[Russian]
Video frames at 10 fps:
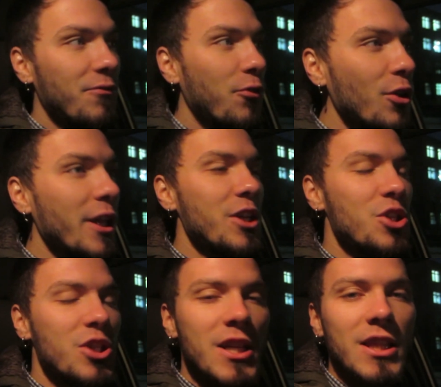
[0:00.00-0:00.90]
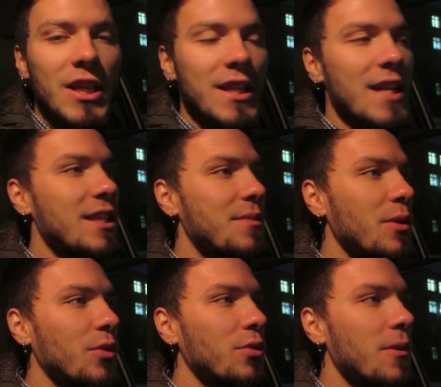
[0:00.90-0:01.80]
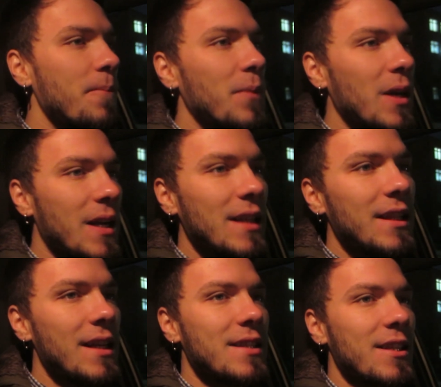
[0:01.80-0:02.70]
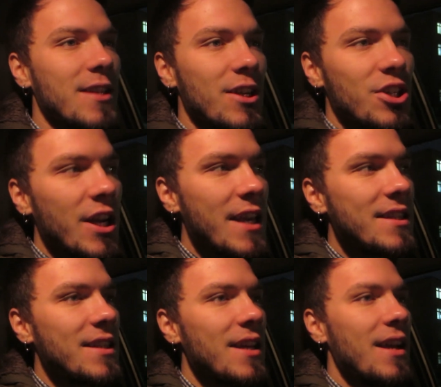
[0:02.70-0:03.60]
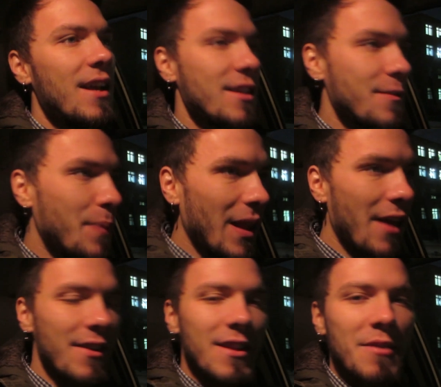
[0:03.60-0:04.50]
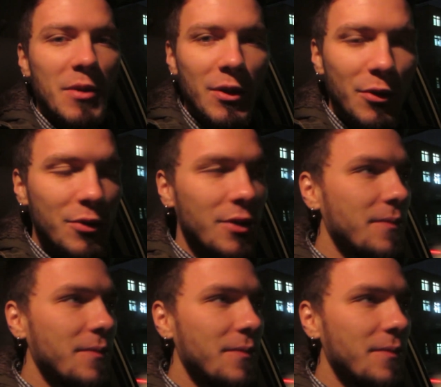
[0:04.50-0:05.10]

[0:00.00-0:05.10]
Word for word: Full HD 13 минут рендерится за 6 с половиной минут.